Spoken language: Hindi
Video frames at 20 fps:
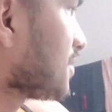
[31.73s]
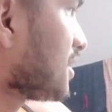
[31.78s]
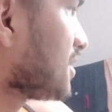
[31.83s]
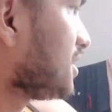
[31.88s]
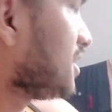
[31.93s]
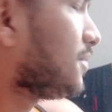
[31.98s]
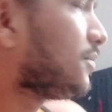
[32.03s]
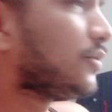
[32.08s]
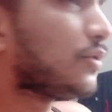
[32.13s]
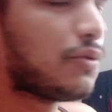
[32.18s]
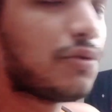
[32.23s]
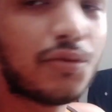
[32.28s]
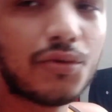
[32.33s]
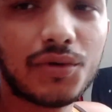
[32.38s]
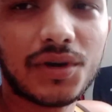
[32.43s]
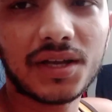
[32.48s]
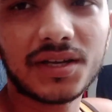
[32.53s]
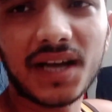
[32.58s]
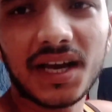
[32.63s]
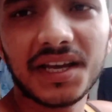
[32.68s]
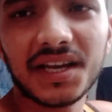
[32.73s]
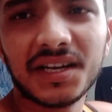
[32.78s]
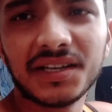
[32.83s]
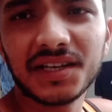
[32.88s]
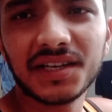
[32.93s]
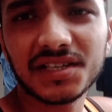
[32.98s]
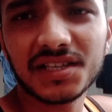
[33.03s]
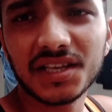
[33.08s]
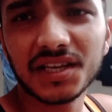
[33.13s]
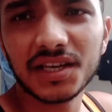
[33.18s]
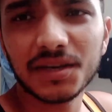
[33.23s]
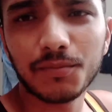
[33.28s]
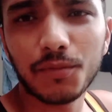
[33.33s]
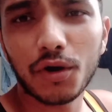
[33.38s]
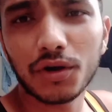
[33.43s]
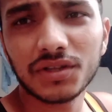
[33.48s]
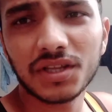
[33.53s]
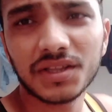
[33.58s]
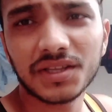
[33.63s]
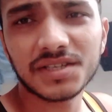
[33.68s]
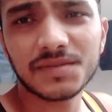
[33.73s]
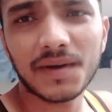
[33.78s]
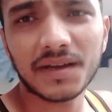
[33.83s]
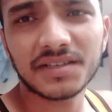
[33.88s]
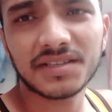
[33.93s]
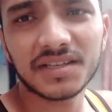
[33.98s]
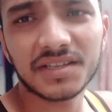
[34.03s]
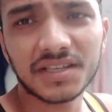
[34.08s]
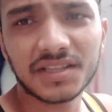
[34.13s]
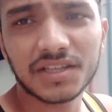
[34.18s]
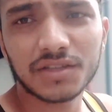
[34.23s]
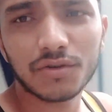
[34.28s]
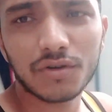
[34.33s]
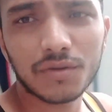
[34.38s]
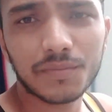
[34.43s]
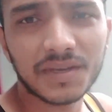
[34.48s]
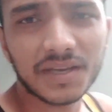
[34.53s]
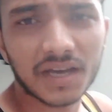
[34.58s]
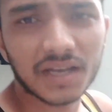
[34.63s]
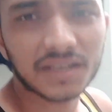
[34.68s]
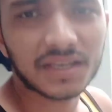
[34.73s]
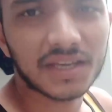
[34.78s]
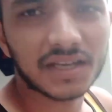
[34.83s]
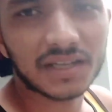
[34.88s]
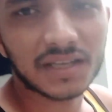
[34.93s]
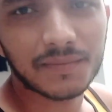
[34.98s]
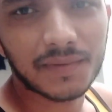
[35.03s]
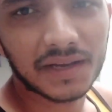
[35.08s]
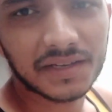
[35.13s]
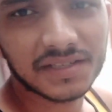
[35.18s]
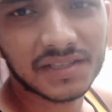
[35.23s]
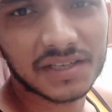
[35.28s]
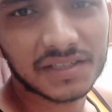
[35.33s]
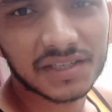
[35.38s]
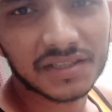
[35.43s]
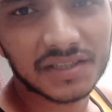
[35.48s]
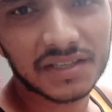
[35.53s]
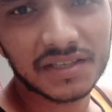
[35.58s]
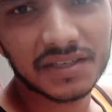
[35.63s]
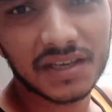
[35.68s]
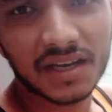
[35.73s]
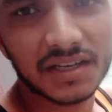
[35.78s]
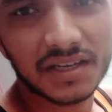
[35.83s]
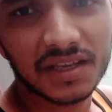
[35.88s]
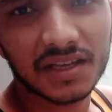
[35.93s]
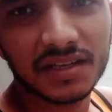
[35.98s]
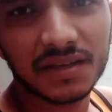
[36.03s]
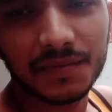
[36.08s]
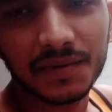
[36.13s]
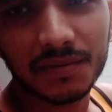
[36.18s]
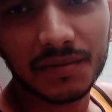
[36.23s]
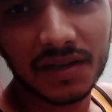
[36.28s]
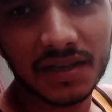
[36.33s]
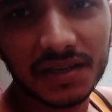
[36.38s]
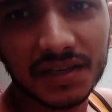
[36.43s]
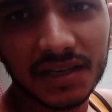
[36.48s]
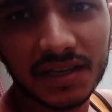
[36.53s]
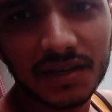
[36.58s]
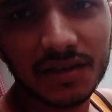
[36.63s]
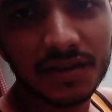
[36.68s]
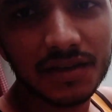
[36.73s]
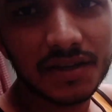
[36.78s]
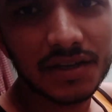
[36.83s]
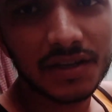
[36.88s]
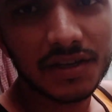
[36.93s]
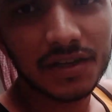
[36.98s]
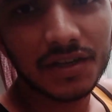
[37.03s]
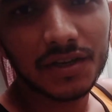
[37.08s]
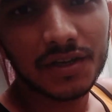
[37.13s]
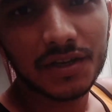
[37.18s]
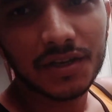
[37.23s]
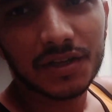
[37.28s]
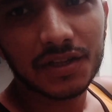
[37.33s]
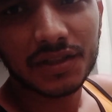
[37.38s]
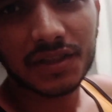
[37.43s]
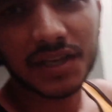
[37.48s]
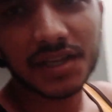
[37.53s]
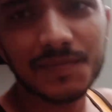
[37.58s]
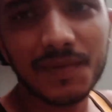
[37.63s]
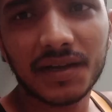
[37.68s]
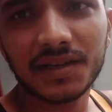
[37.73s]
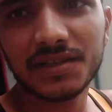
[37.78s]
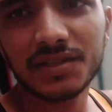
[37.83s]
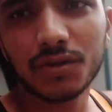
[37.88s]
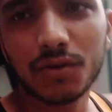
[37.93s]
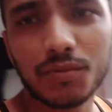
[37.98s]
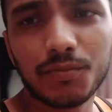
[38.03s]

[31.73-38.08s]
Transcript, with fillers: करीब दो या ढाई घंटे से बहुत ही तेज़ बारिश लगी थी तो अभी हल्की हल्की बारिश देख सकते हैं कि हल्की हल्की फिर भी लगी है तेज़ बारिश